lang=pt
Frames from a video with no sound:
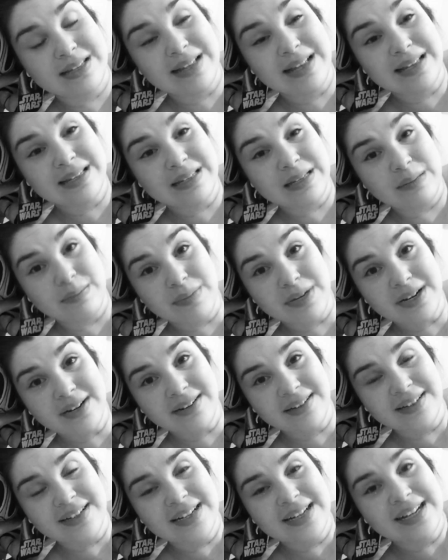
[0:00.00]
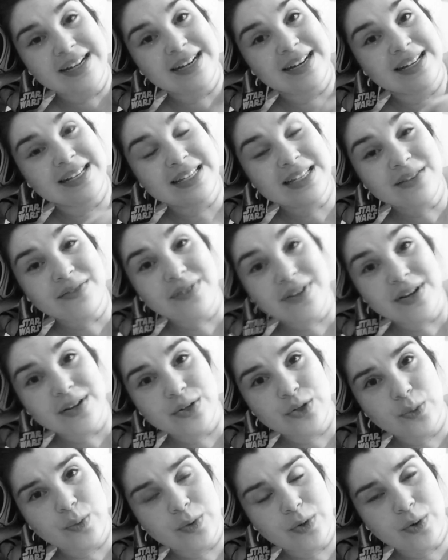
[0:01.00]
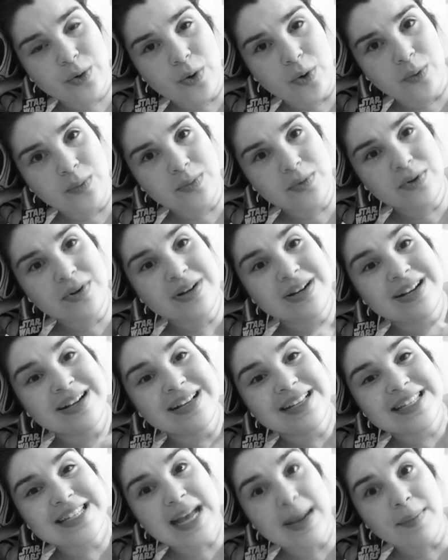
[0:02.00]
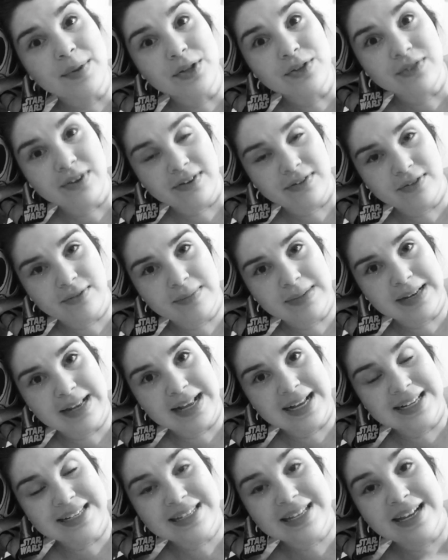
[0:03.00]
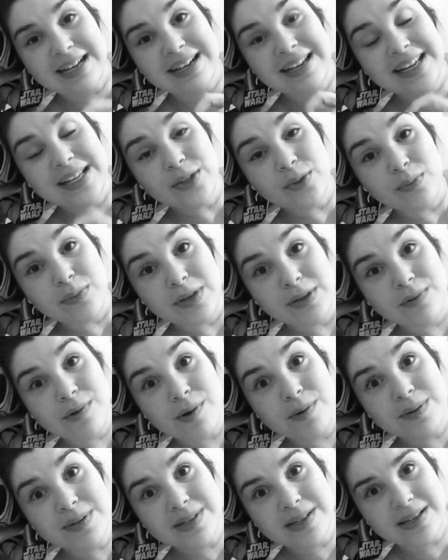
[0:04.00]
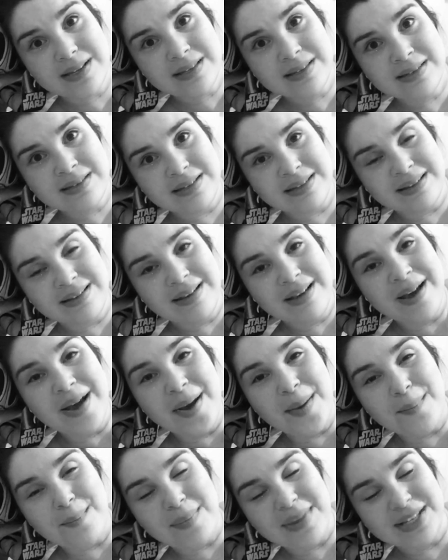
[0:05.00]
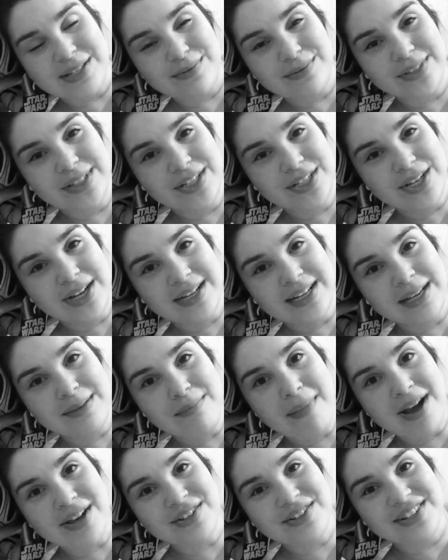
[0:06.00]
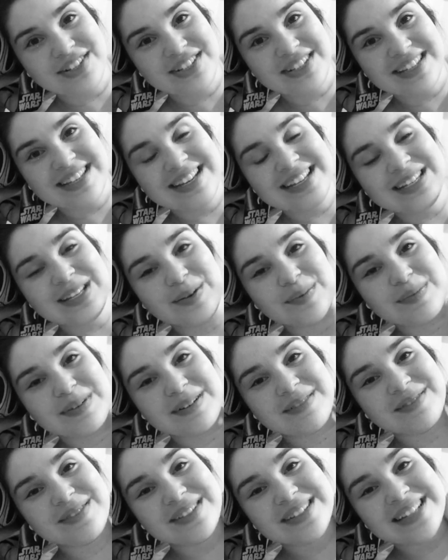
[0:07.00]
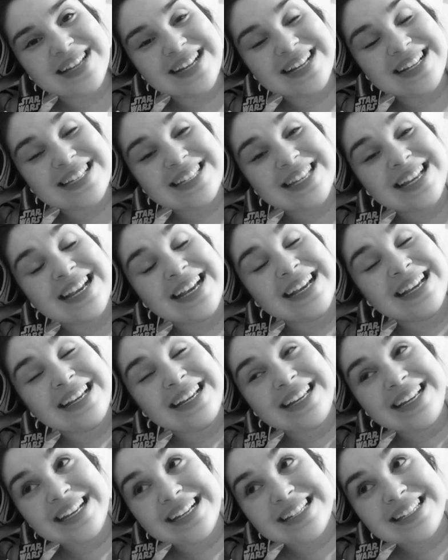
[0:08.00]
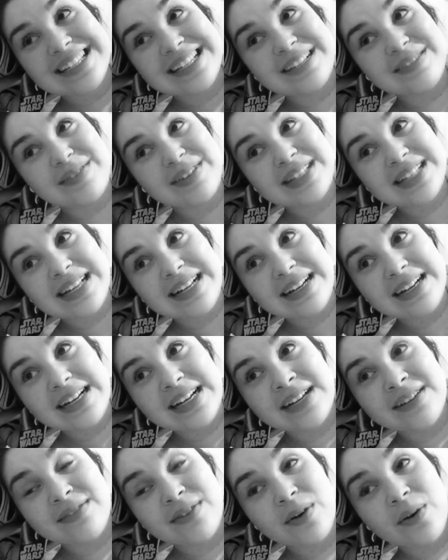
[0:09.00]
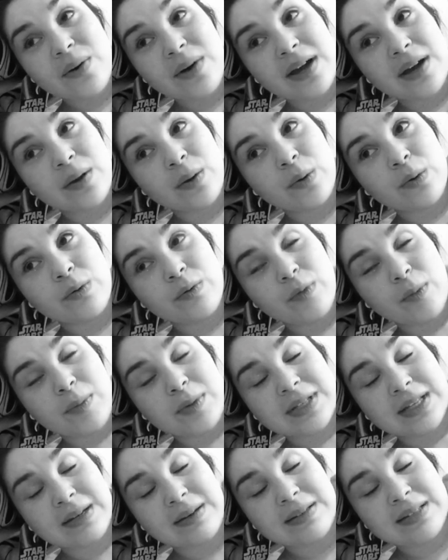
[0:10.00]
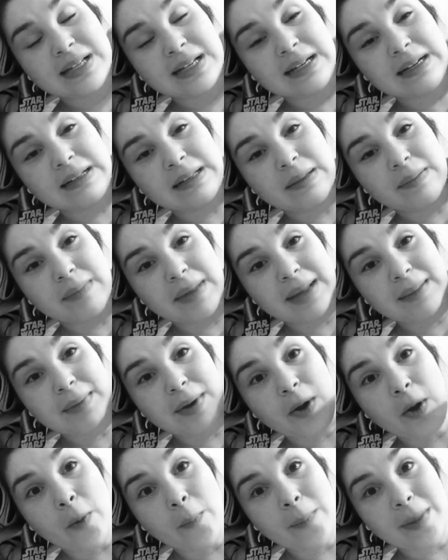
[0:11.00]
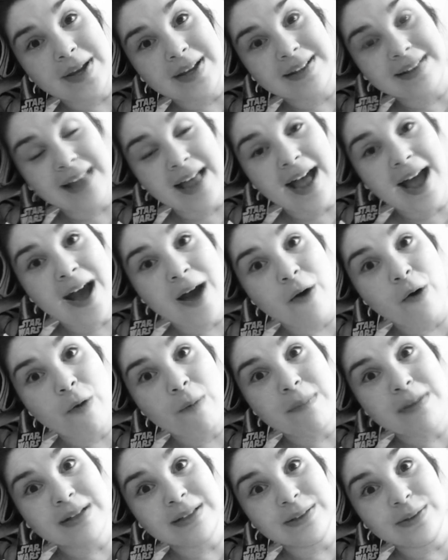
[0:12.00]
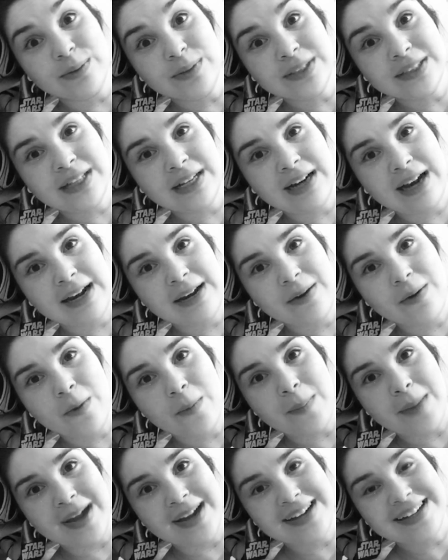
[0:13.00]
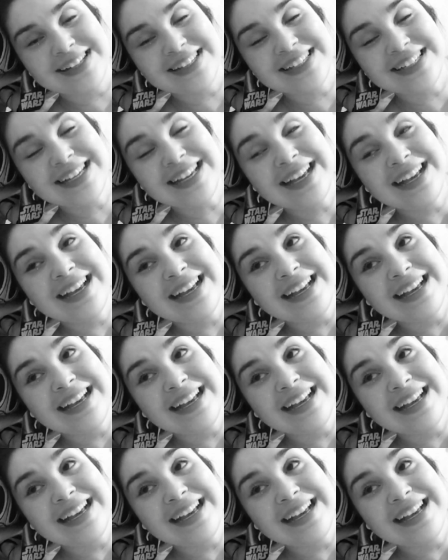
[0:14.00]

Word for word: da Zimbra, na sexta-feira é Super Combo, sábado Farfuma Alaska e domingo eu esqueci, mas eu vou deixar aqui embaixo na descrição para vocês. E assim, vai ser incrível. Eu vou postar no Instagram também, me acompanhem lá, arroba Roberti.